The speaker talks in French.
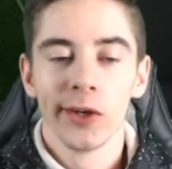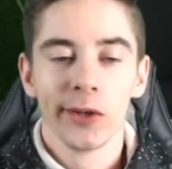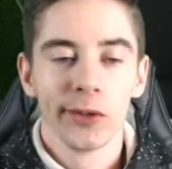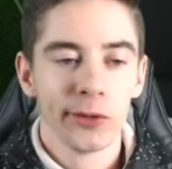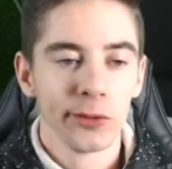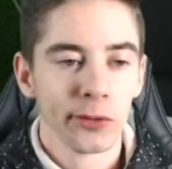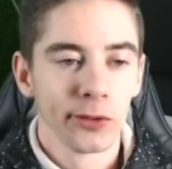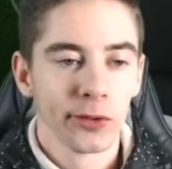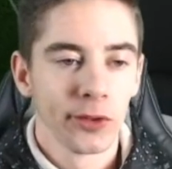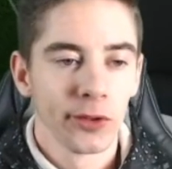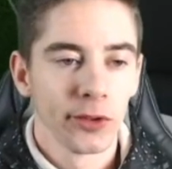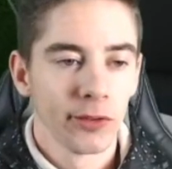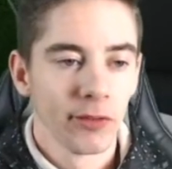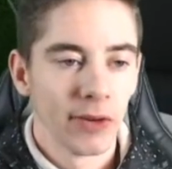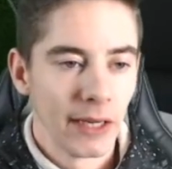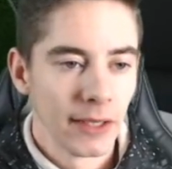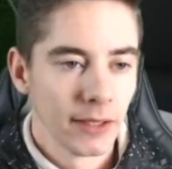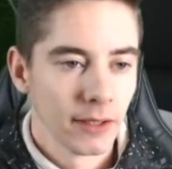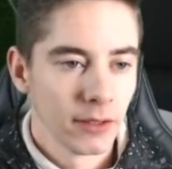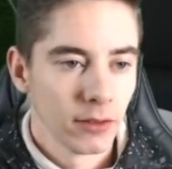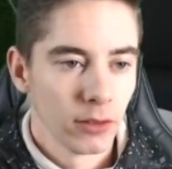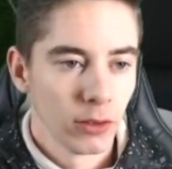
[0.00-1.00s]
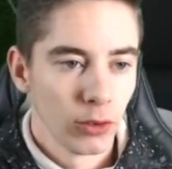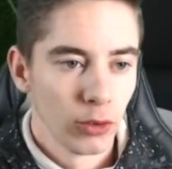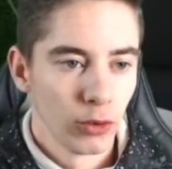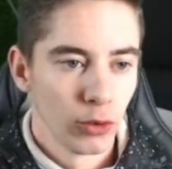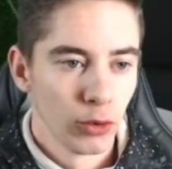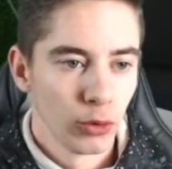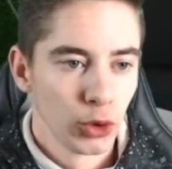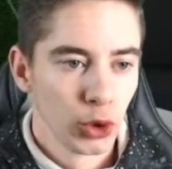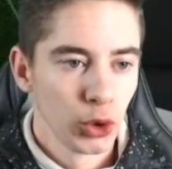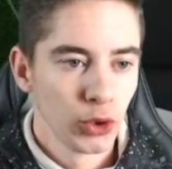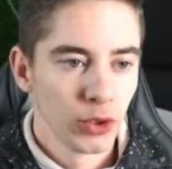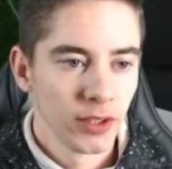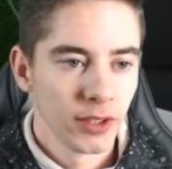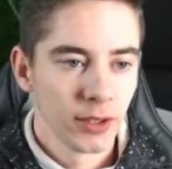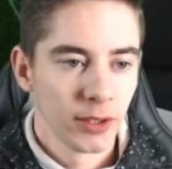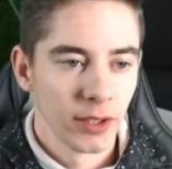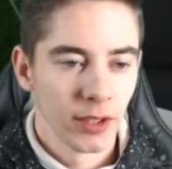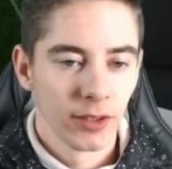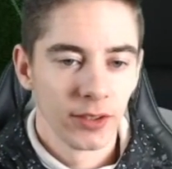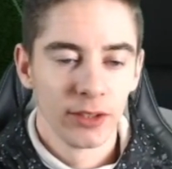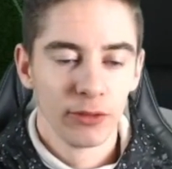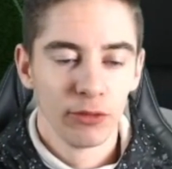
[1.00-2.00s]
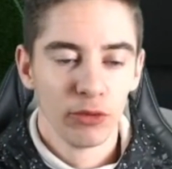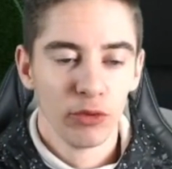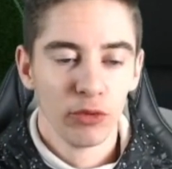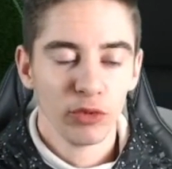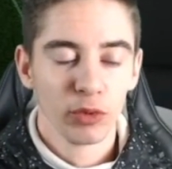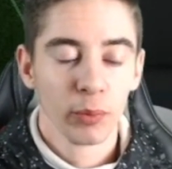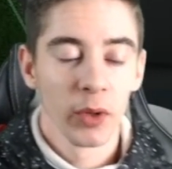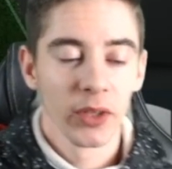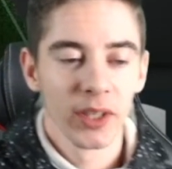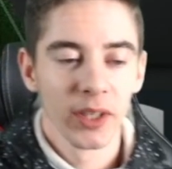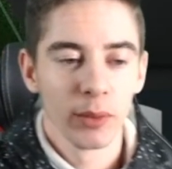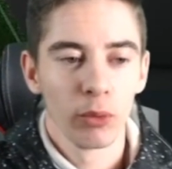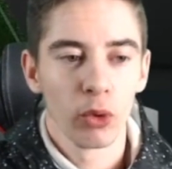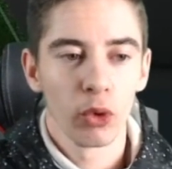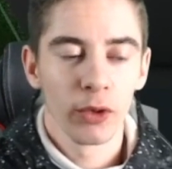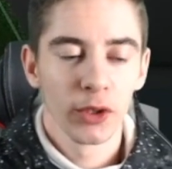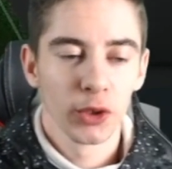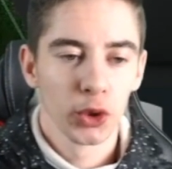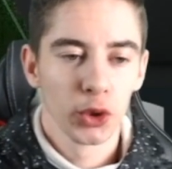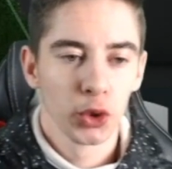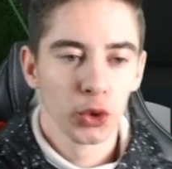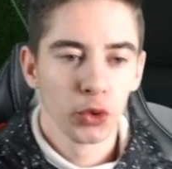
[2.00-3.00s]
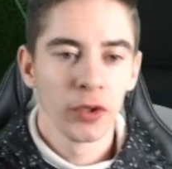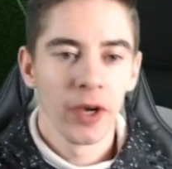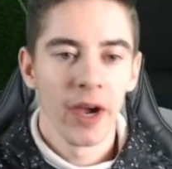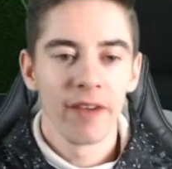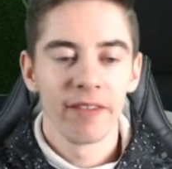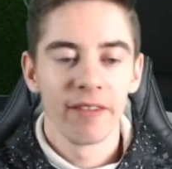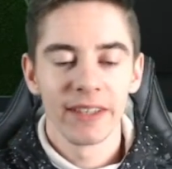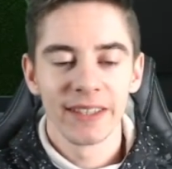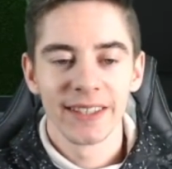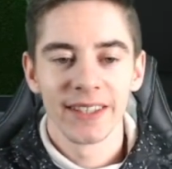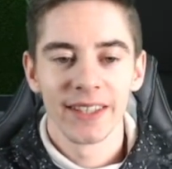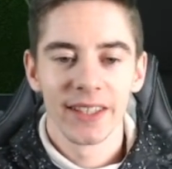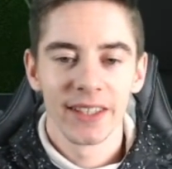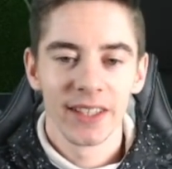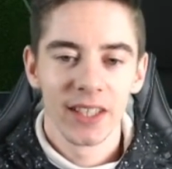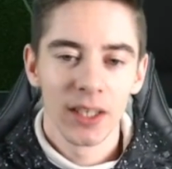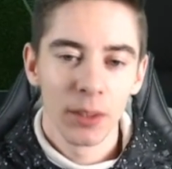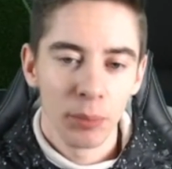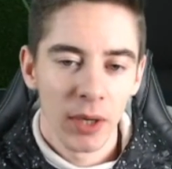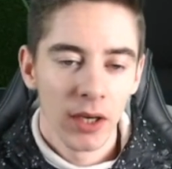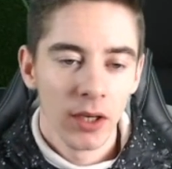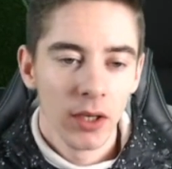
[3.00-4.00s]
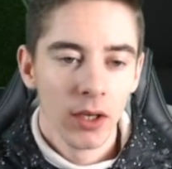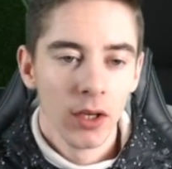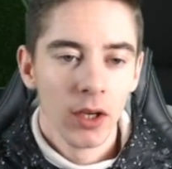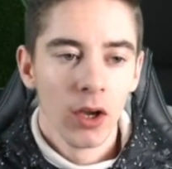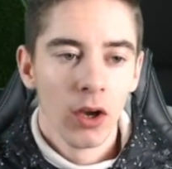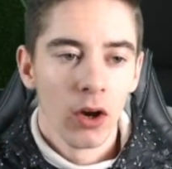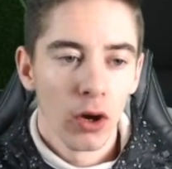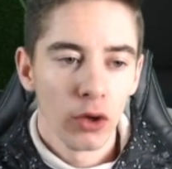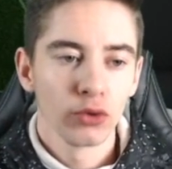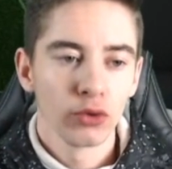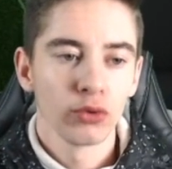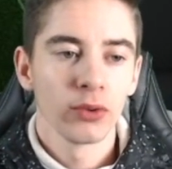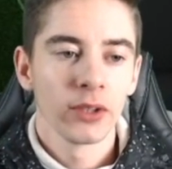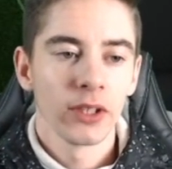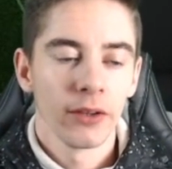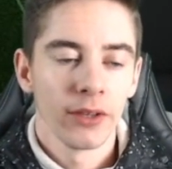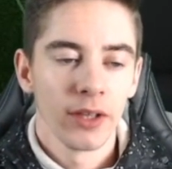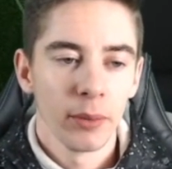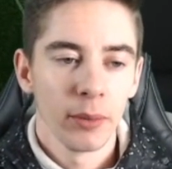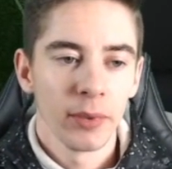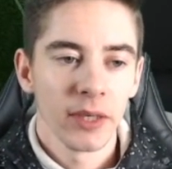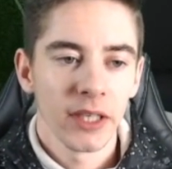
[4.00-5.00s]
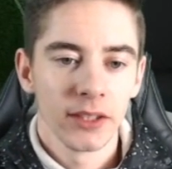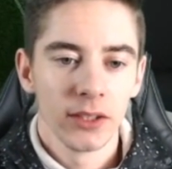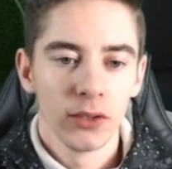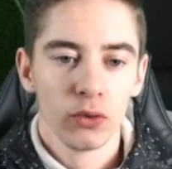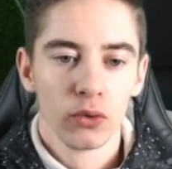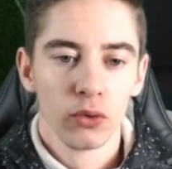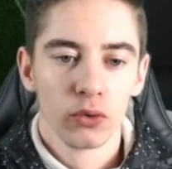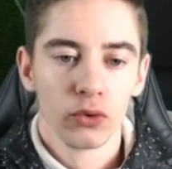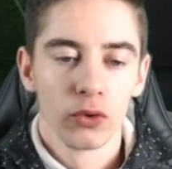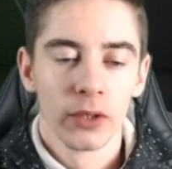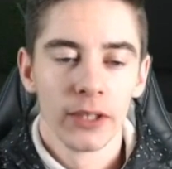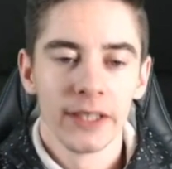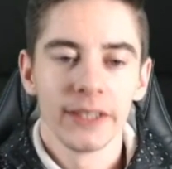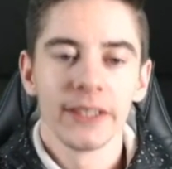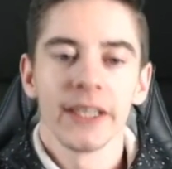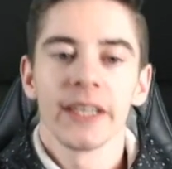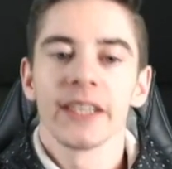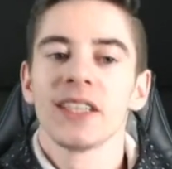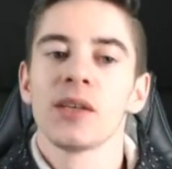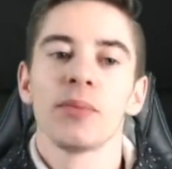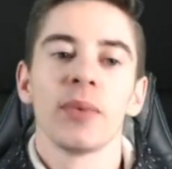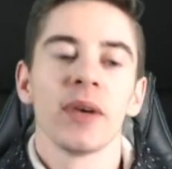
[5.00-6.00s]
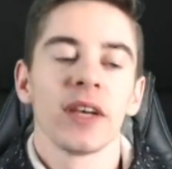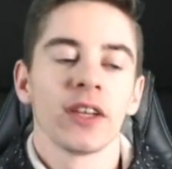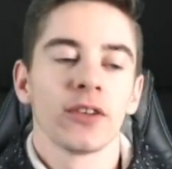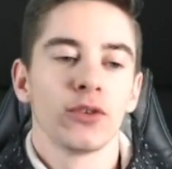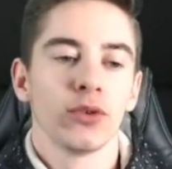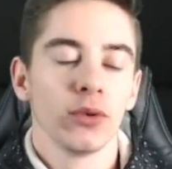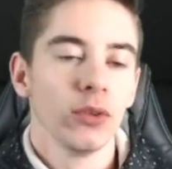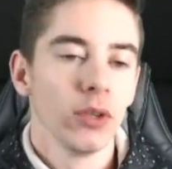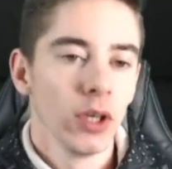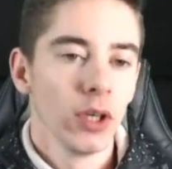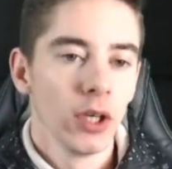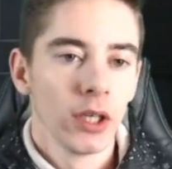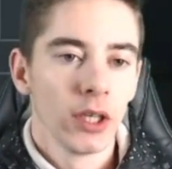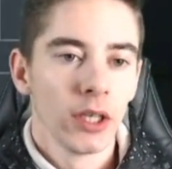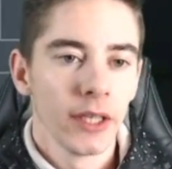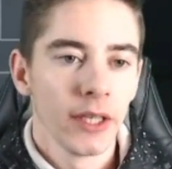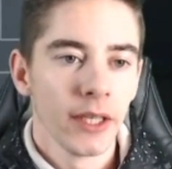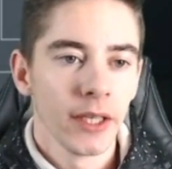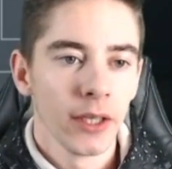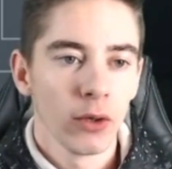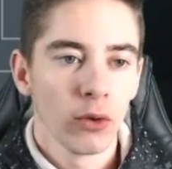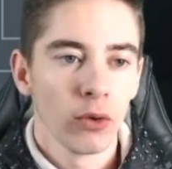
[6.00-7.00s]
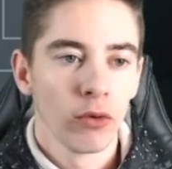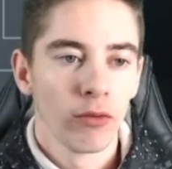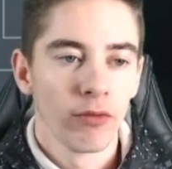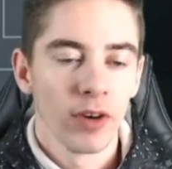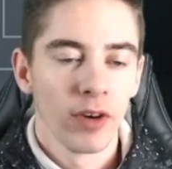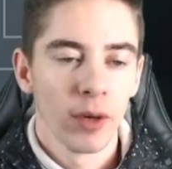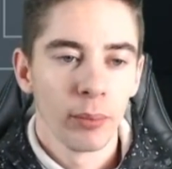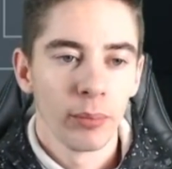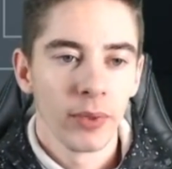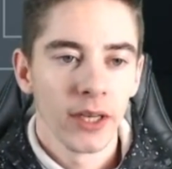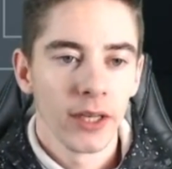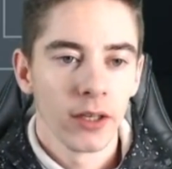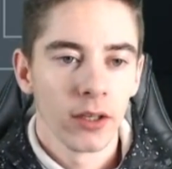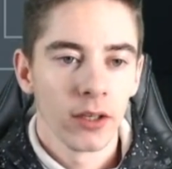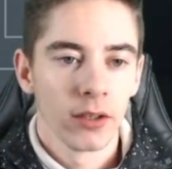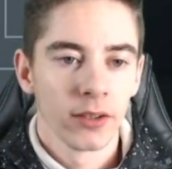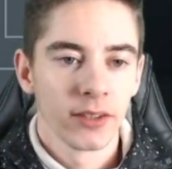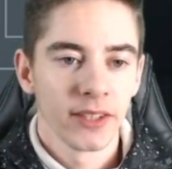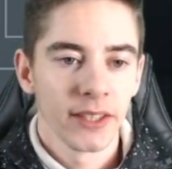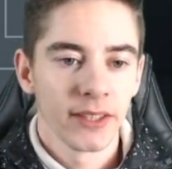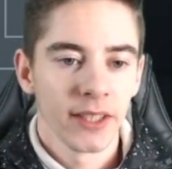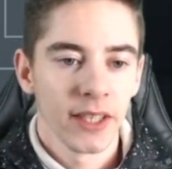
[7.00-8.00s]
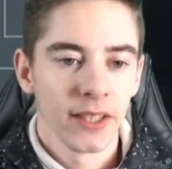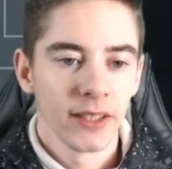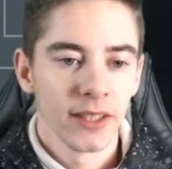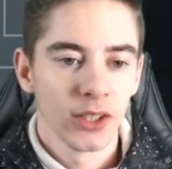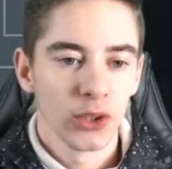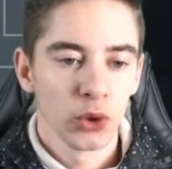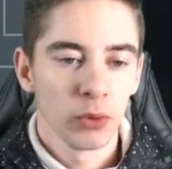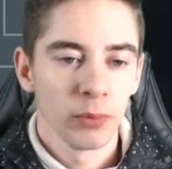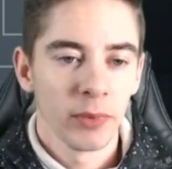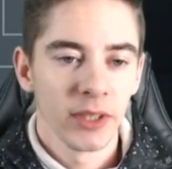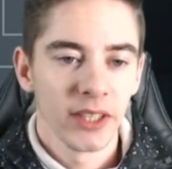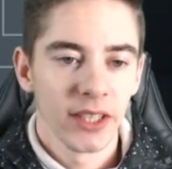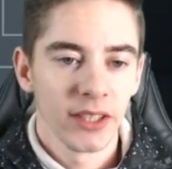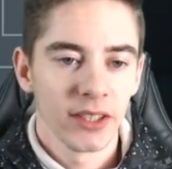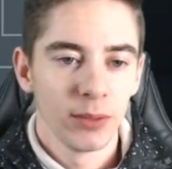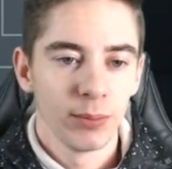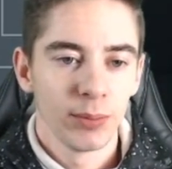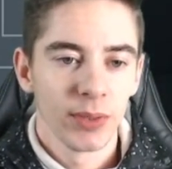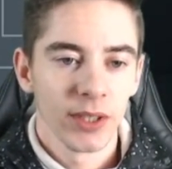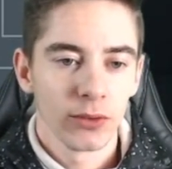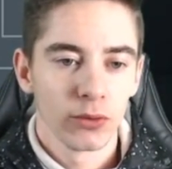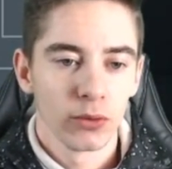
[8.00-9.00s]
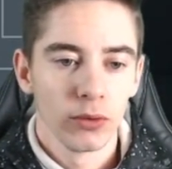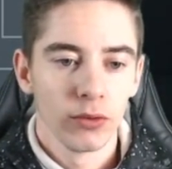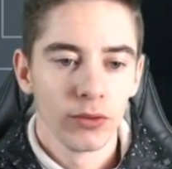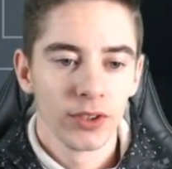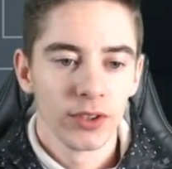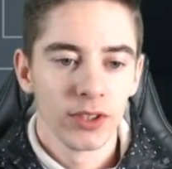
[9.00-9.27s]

Donc voilà, juste si vous vous demandez pourquoi je joue avec cette équipe, en tout cas, on est parti donc dans les tactiques perso et on va pas s'attarder sur ma tactique perso.